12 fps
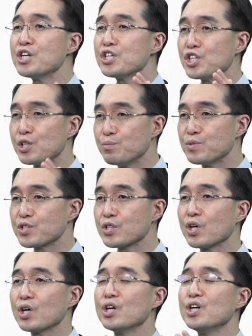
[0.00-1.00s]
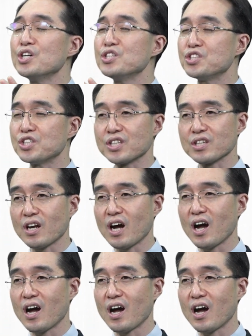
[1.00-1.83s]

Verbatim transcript: 힘써 지키라.